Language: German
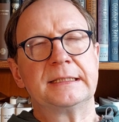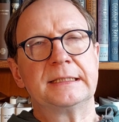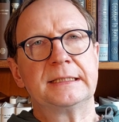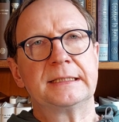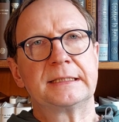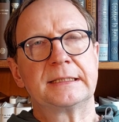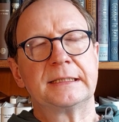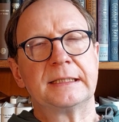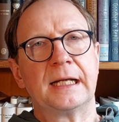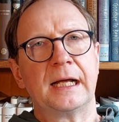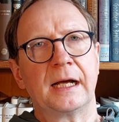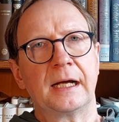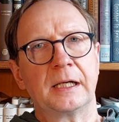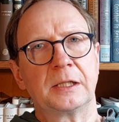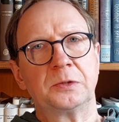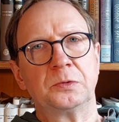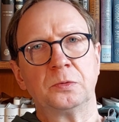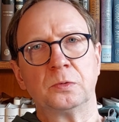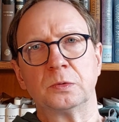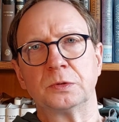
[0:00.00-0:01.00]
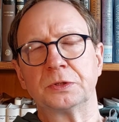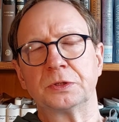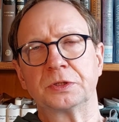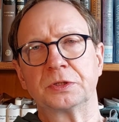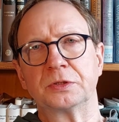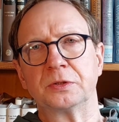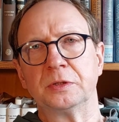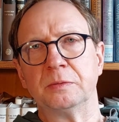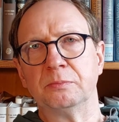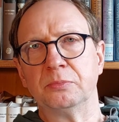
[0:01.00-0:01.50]
sich nach
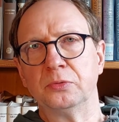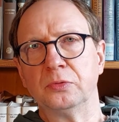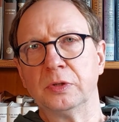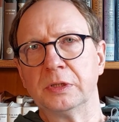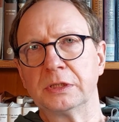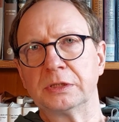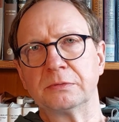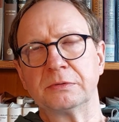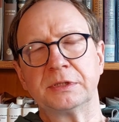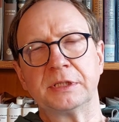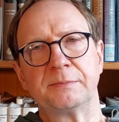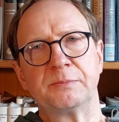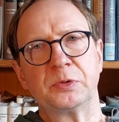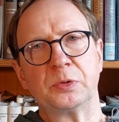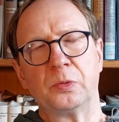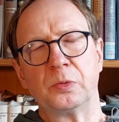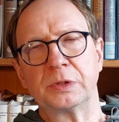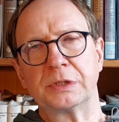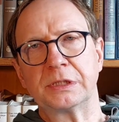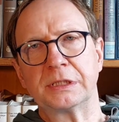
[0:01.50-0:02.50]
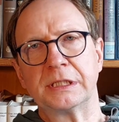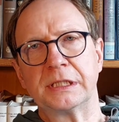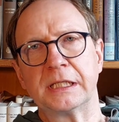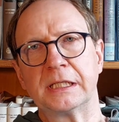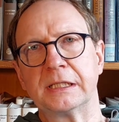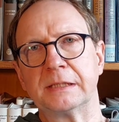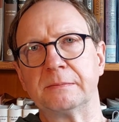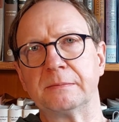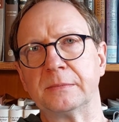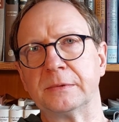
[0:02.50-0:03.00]
Arturos Geburt und dem Tod
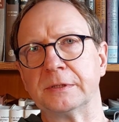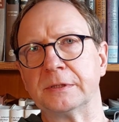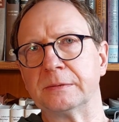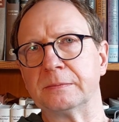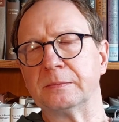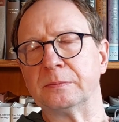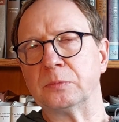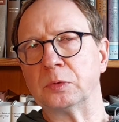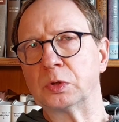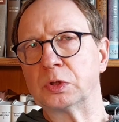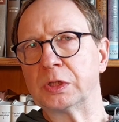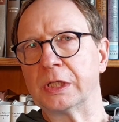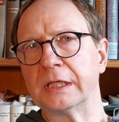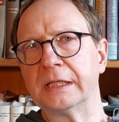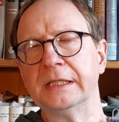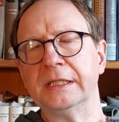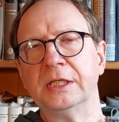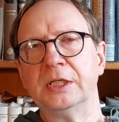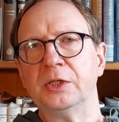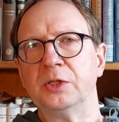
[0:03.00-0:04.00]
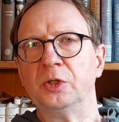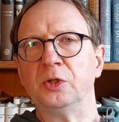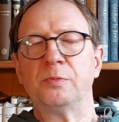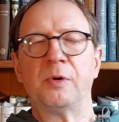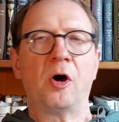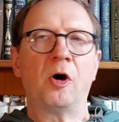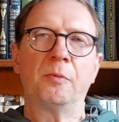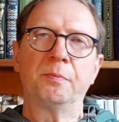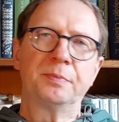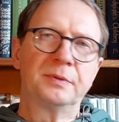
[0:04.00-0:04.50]
der äh, Mutter
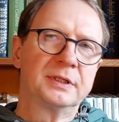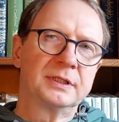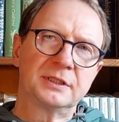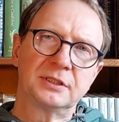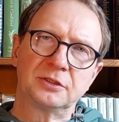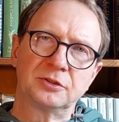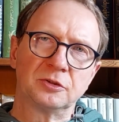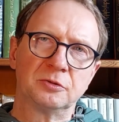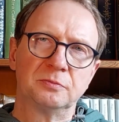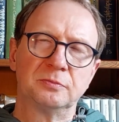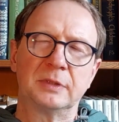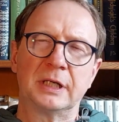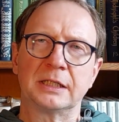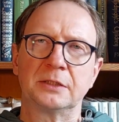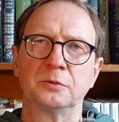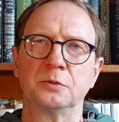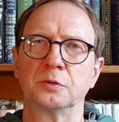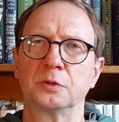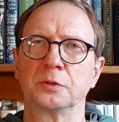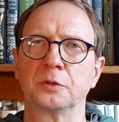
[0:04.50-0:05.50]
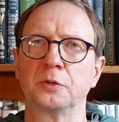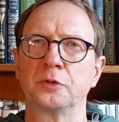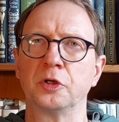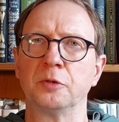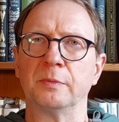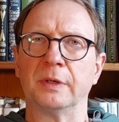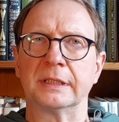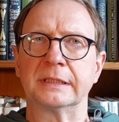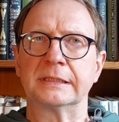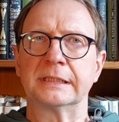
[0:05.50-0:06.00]
überhaupt nicht um Arturo
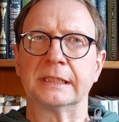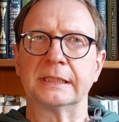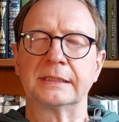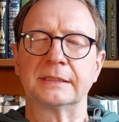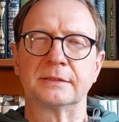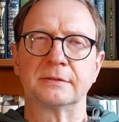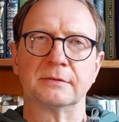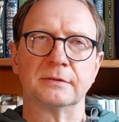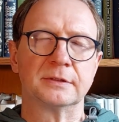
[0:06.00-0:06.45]
gekümmert hat.